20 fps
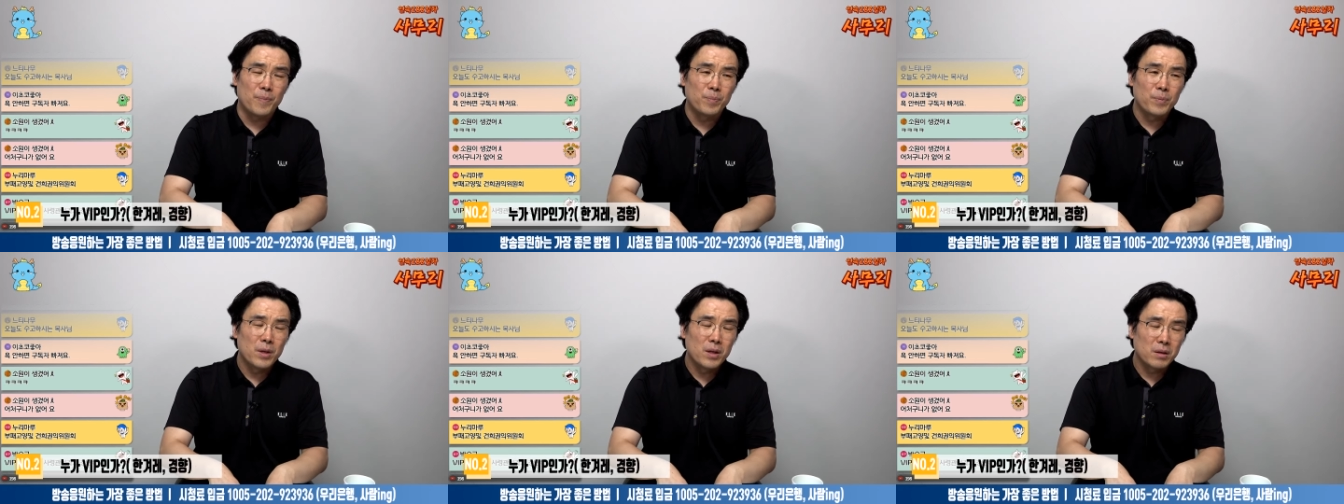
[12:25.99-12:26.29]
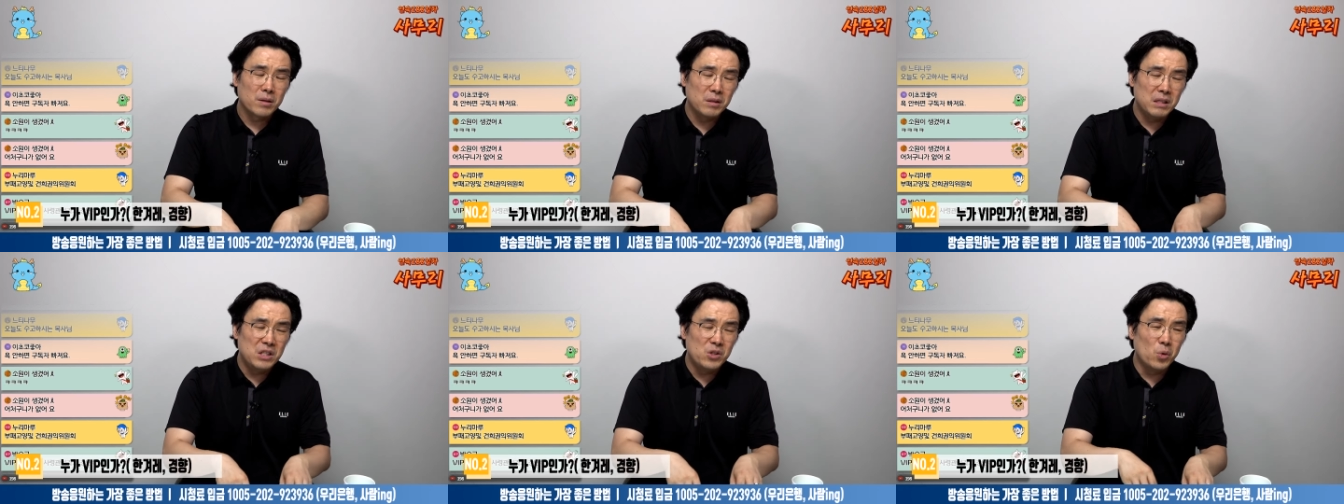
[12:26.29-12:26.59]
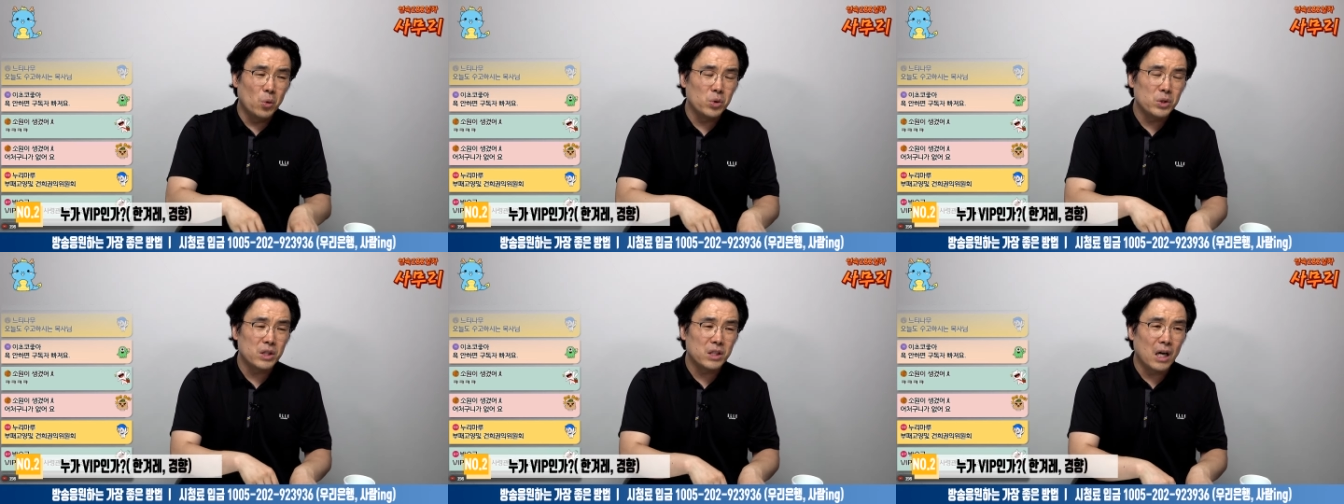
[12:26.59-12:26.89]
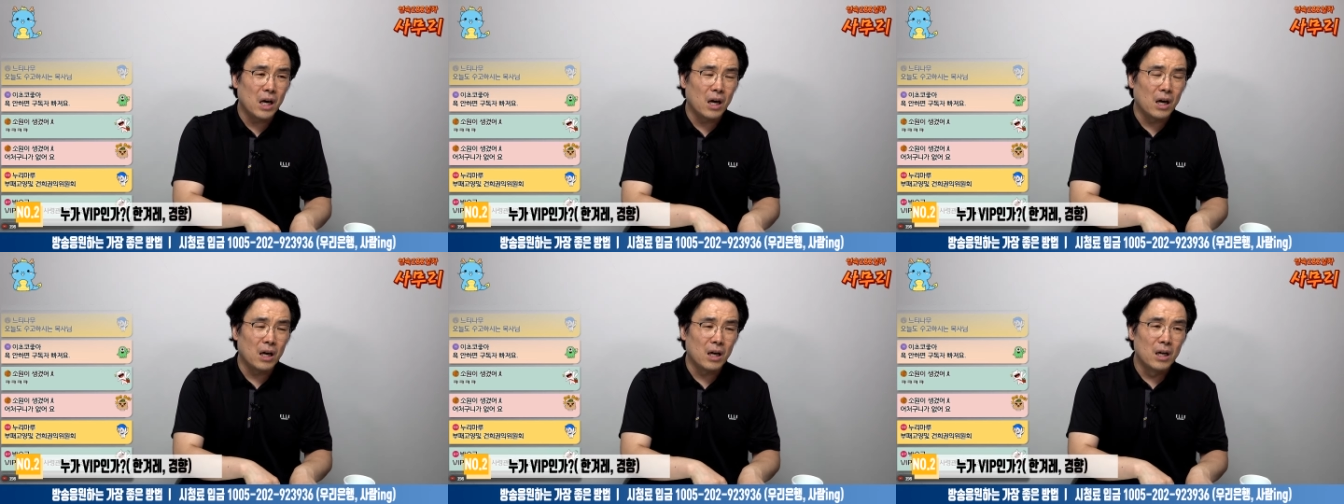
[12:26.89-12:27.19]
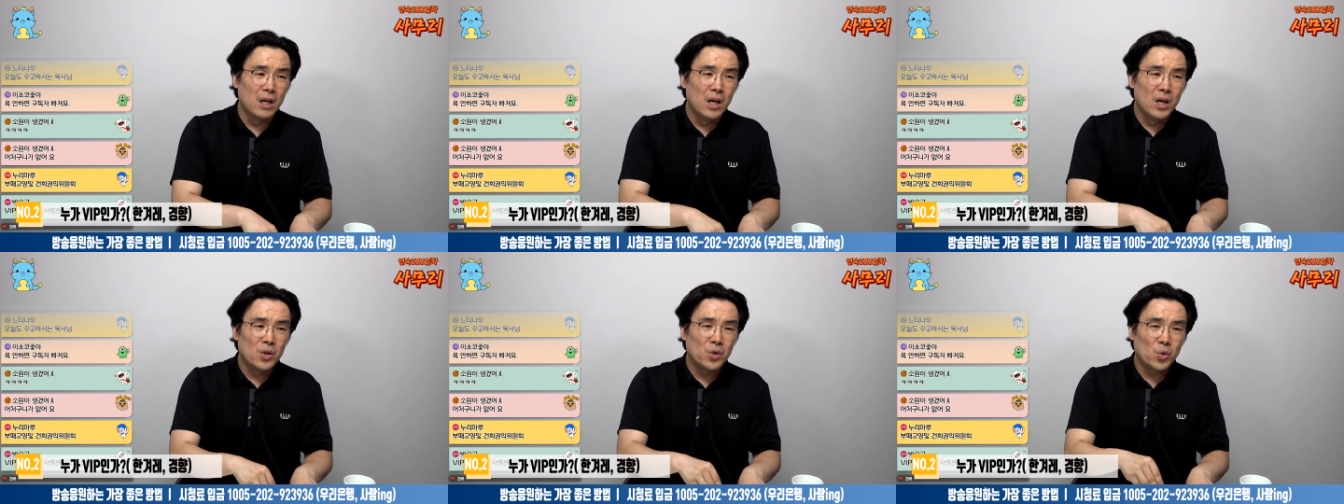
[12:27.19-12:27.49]
그 이종호 씨가
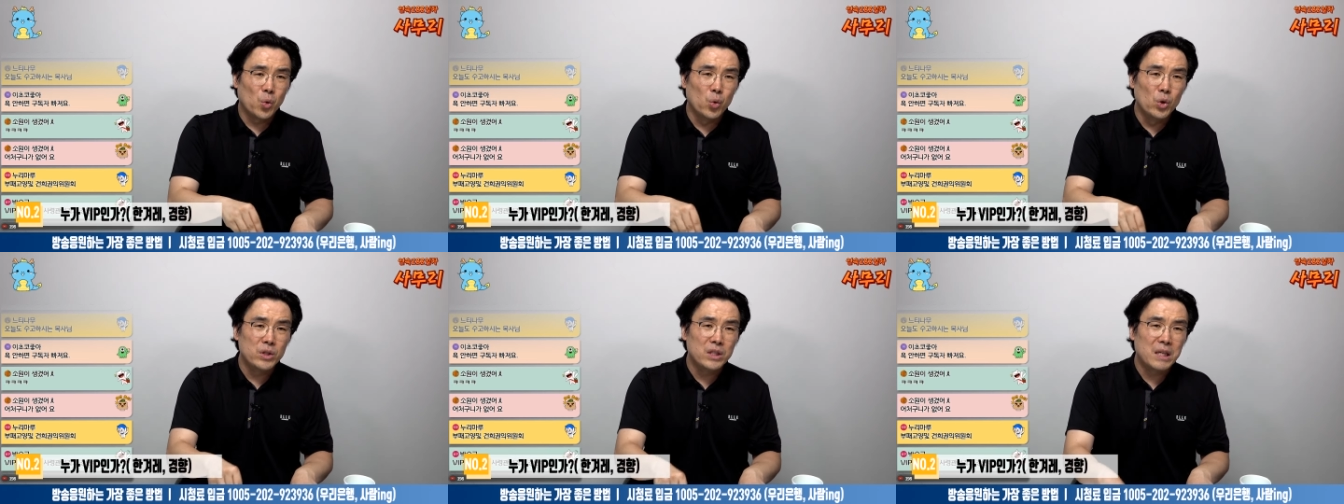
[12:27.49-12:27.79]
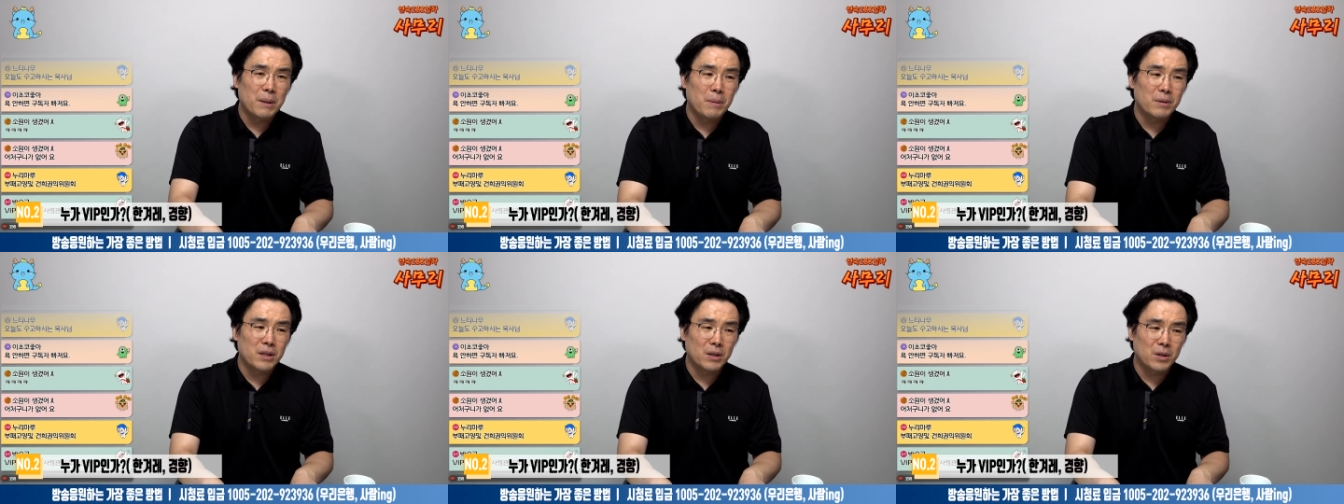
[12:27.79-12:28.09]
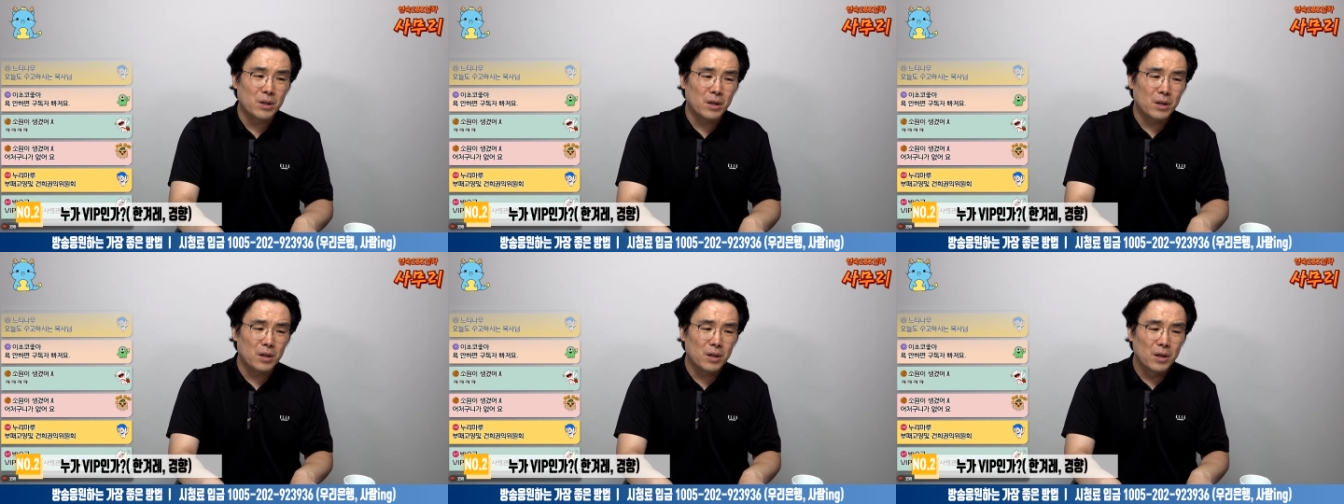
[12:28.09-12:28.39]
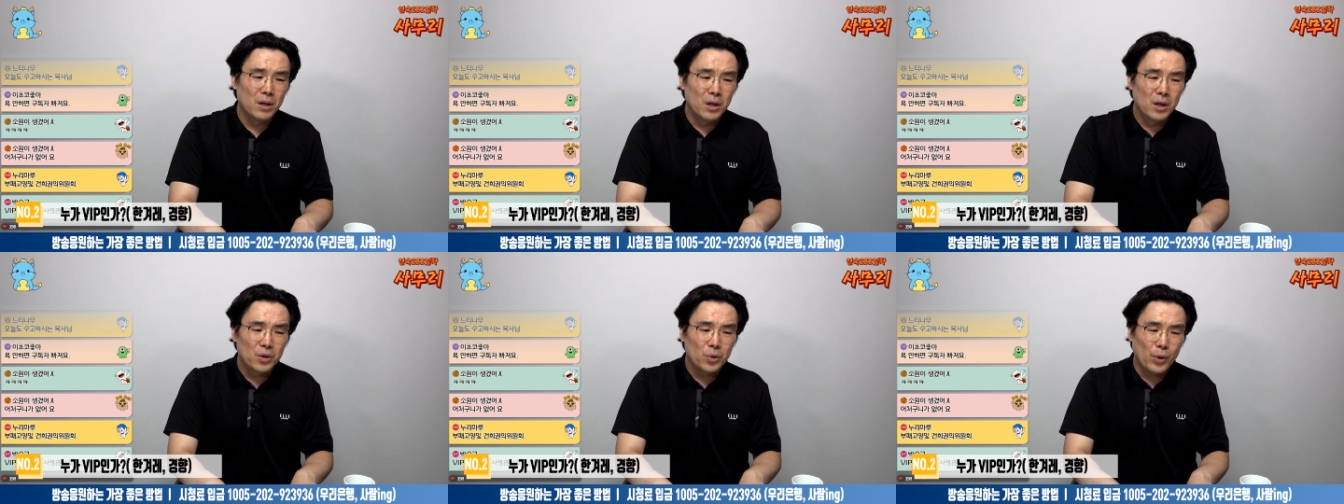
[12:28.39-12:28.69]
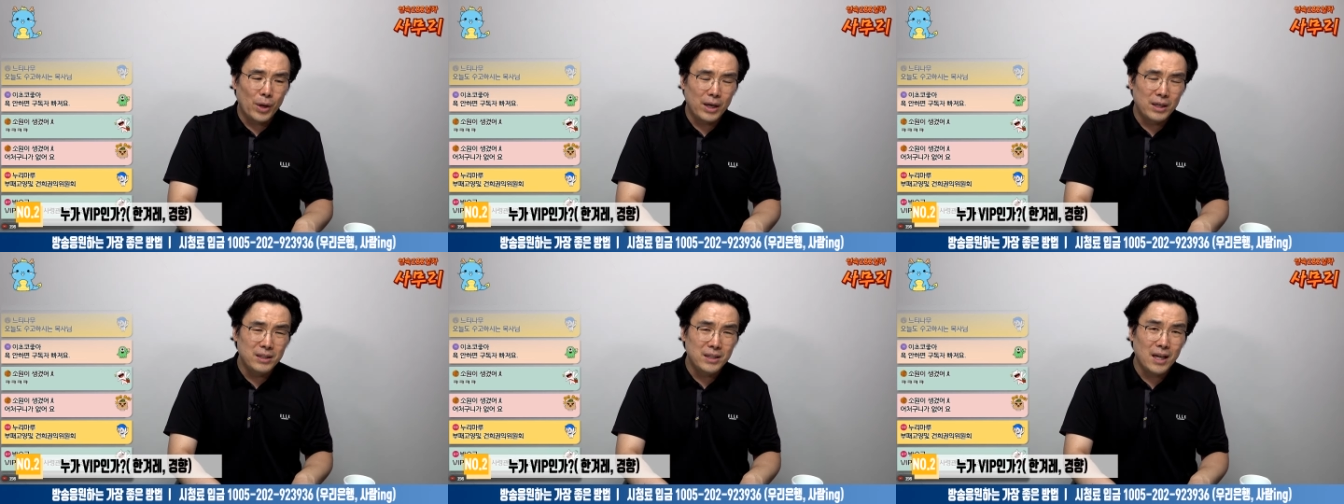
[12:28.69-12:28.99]
공익제보자를
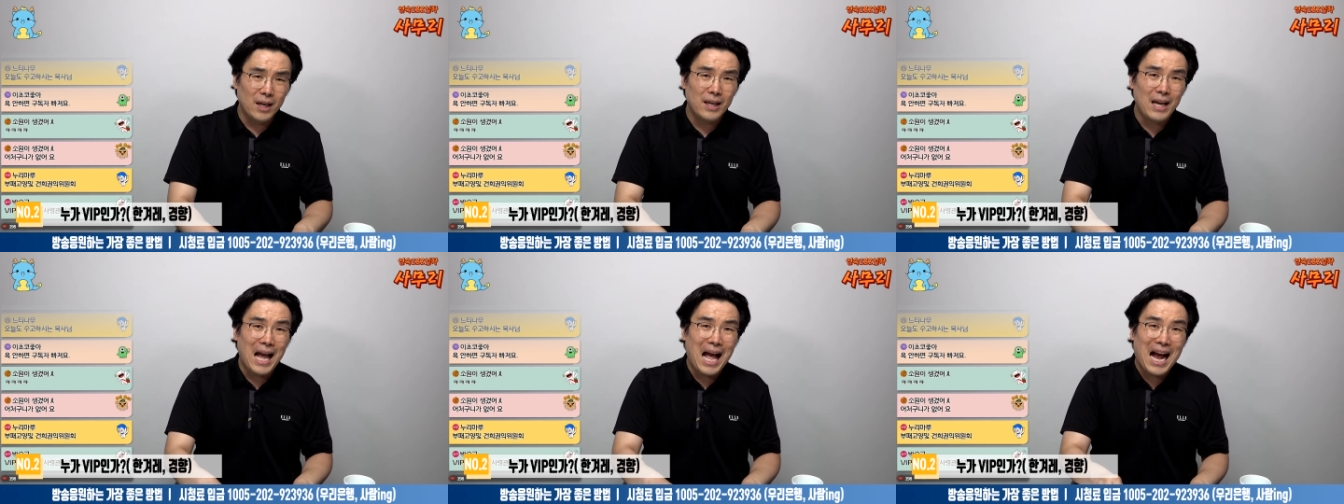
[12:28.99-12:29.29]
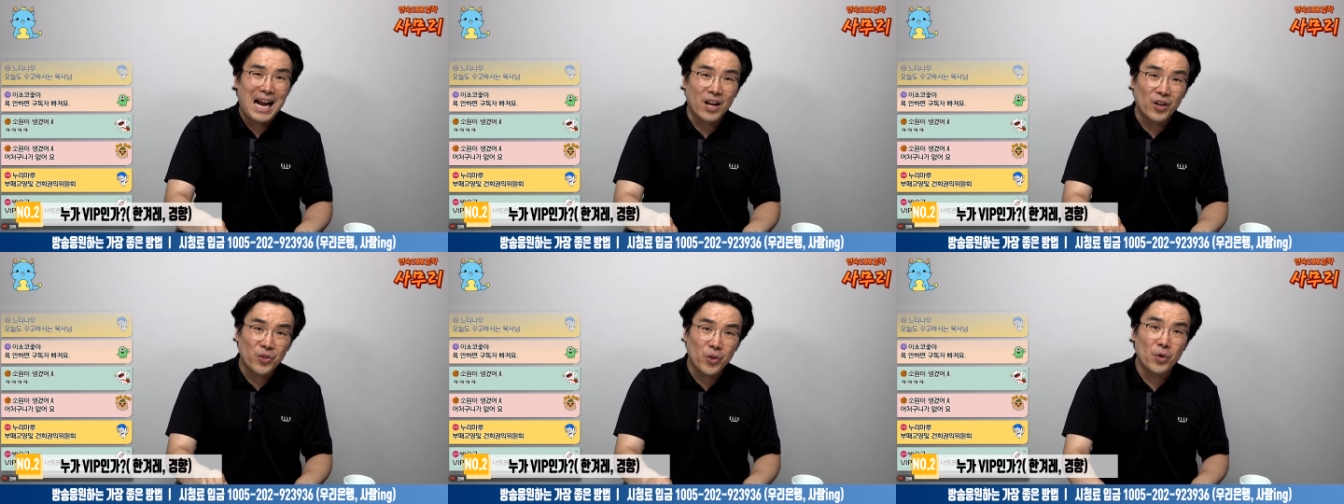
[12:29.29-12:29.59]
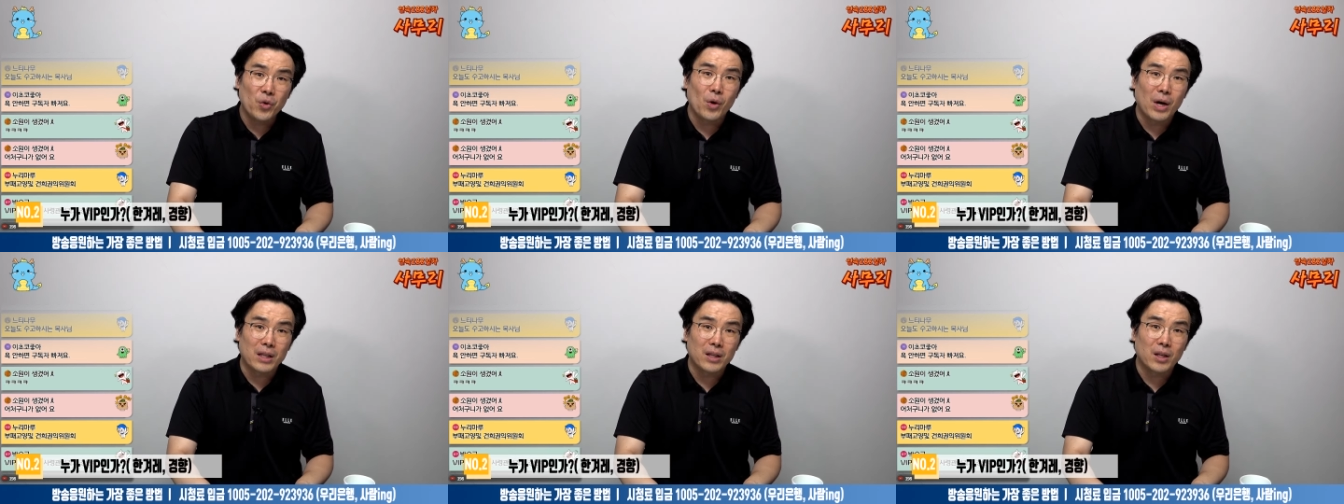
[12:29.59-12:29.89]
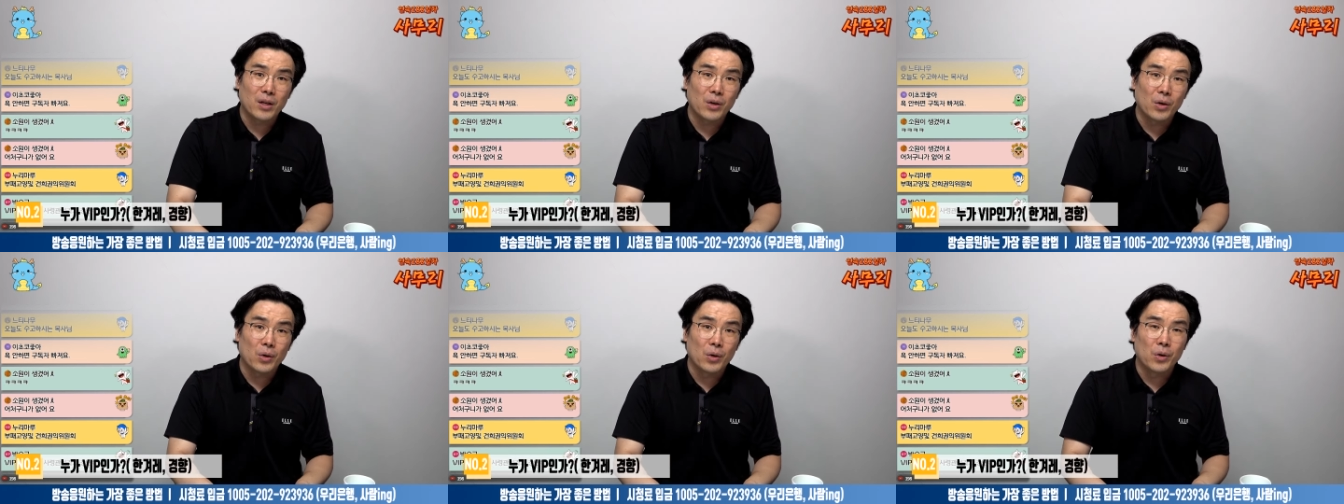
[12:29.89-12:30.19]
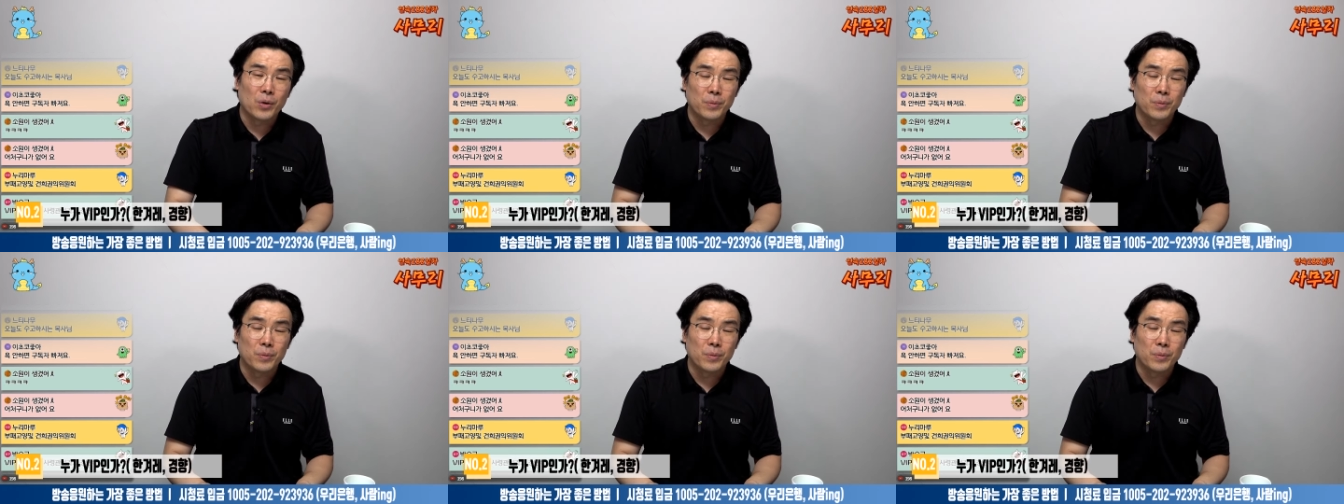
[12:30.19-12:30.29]
굉장히 아꼈던 것 같아요.